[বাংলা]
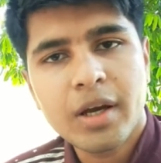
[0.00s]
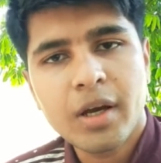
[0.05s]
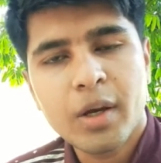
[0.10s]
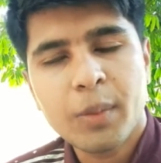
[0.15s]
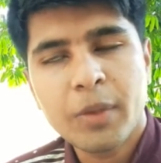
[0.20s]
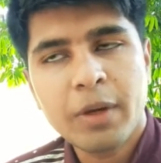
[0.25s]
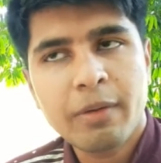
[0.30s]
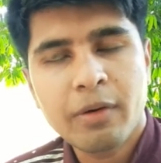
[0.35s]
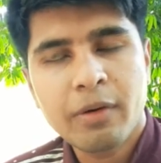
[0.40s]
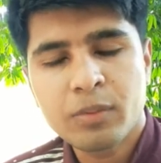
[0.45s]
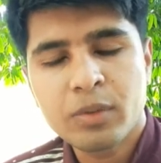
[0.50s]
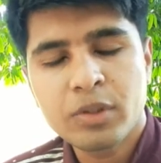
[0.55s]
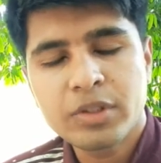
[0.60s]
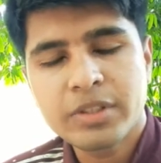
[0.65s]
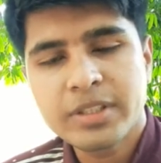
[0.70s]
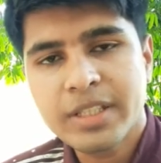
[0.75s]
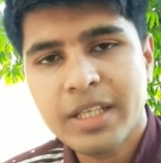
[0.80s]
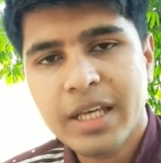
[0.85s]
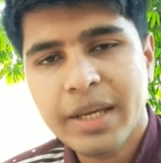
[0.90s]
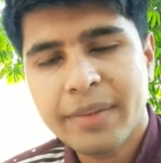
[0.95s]
আমি আবারও
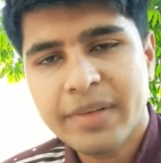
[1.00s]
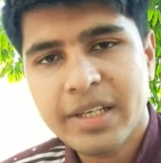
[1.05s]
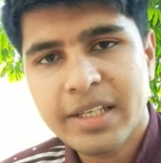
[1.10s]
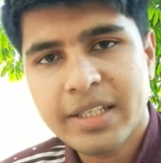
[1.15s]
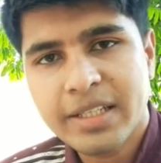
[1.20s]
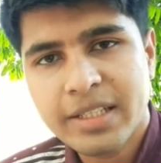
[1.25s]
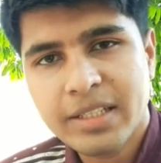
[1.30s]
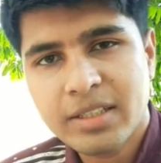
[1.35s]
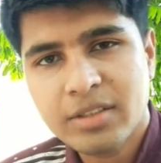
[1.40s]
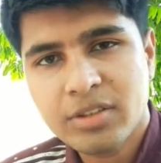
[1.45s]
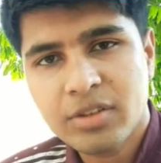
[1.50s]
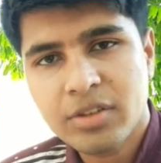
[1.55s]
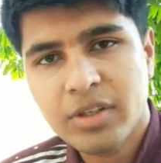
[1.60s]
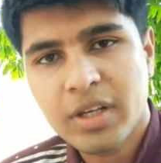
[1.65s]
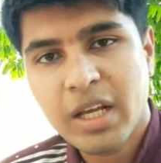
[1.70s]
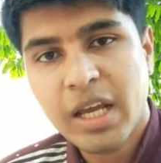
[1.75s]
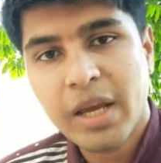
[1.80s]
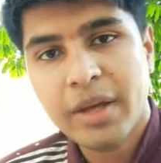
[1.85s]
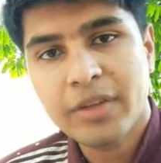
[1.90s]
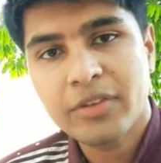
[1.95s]
বলছি এমিলি ডিকিনসন
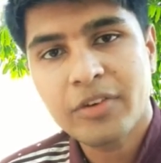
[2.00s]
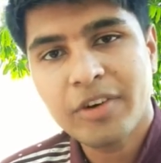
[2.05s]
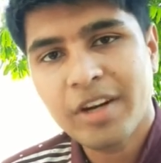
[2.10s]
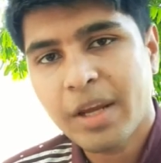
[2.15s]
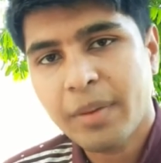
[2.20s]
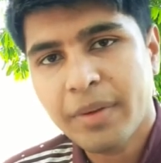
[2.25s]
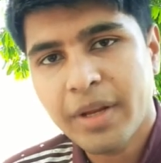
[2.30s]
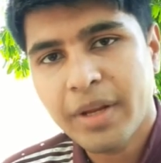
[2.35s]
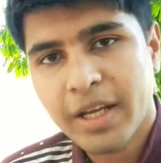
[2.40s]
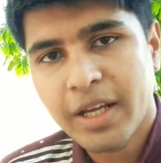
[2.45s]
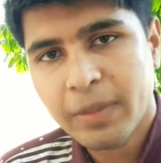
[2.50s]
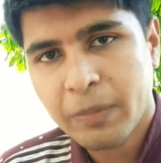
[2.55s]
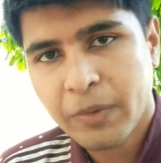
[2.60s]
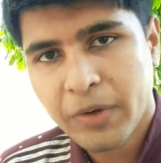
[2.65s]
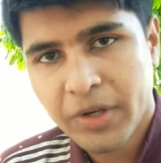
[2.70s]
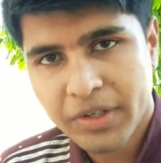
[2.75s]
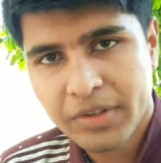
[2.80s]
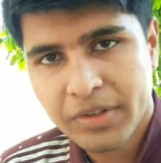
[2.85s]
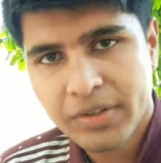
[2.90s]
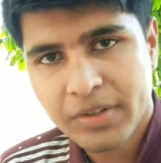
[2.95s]
একজন আমেরিকান
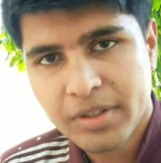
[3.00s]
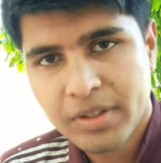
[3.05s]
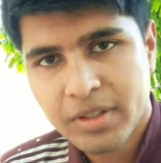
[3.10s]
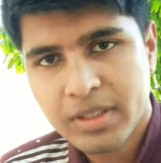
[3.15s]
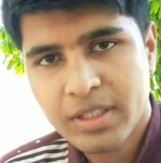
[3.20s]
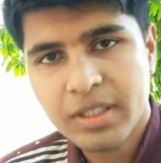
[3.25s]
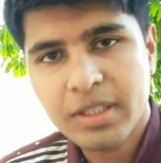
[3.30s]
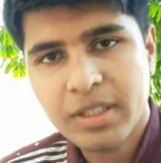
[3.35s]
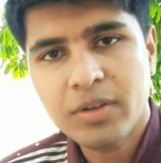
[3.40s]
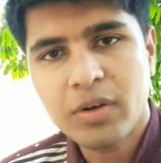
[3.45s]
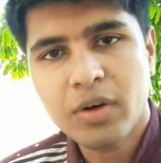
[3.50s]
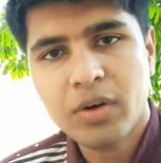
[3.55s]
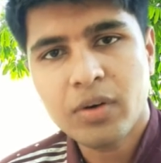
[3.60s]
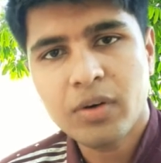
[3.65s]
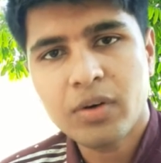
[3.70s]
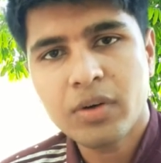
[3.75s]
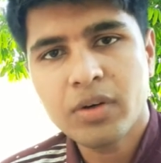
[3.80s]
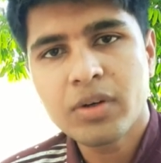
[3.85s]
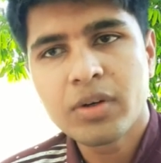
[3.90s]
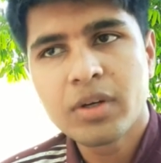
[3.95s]
পয়েট তিনি
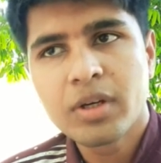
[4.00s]
কখনো